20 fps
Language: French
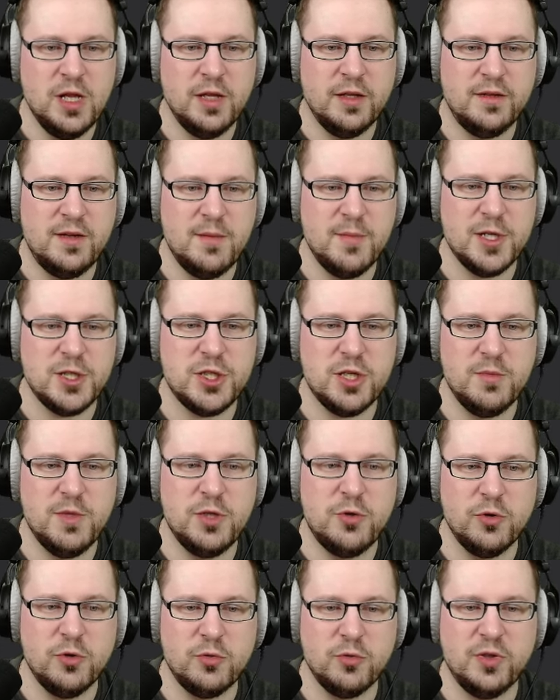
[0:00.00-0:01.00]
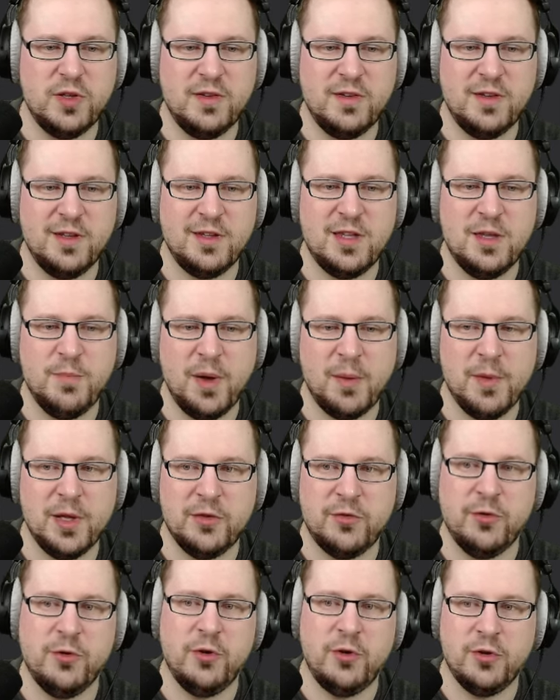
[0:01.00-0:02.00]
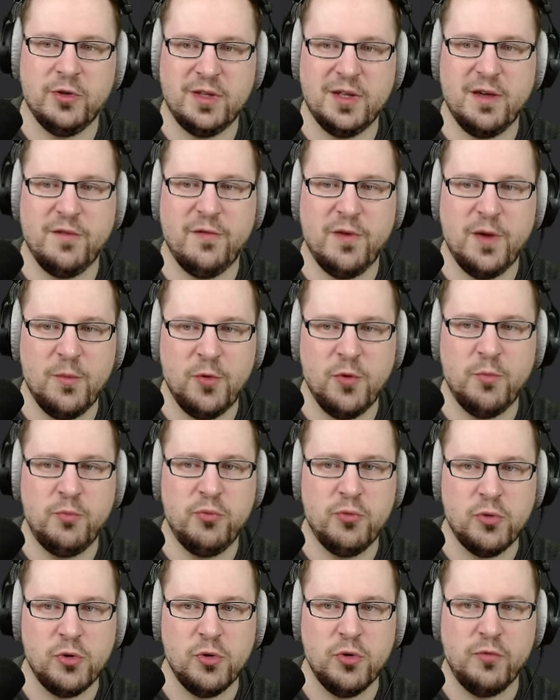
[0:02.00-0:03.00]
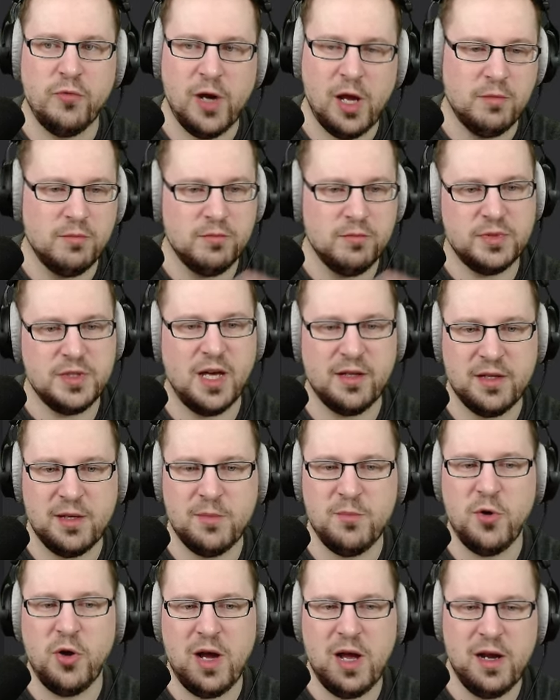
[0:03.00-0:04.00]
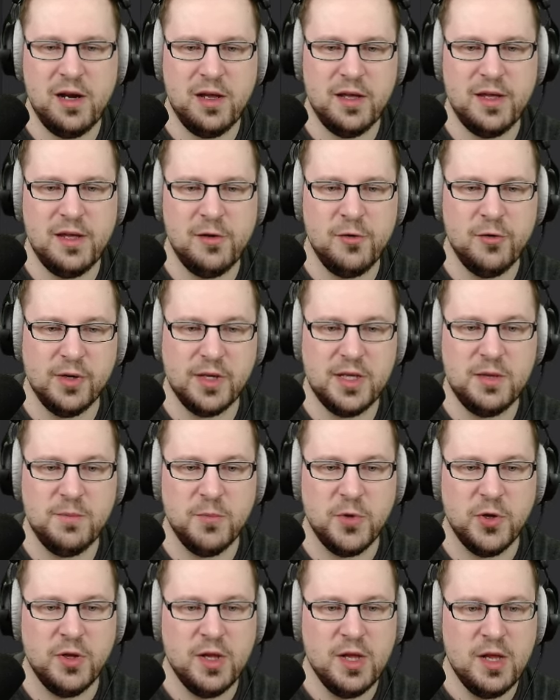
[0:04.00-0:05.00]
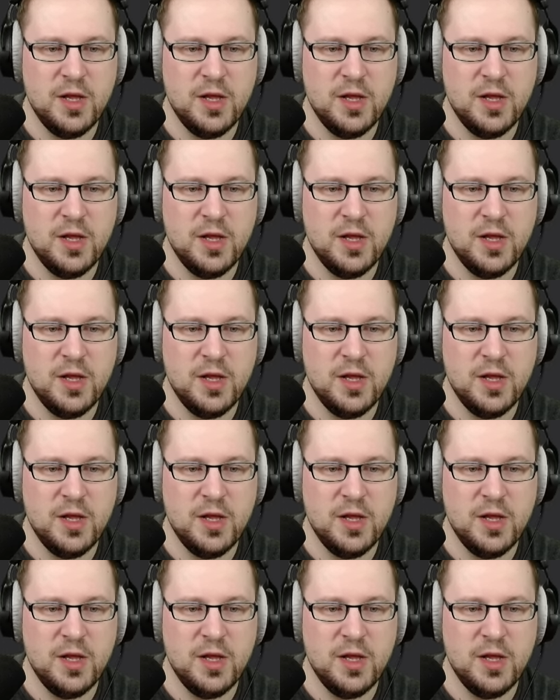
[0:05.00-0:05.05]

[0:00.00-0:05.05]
Des matchs amicaux contre des équipes amateurs euh, très faibles pour voilà, garder le moral et le rythme.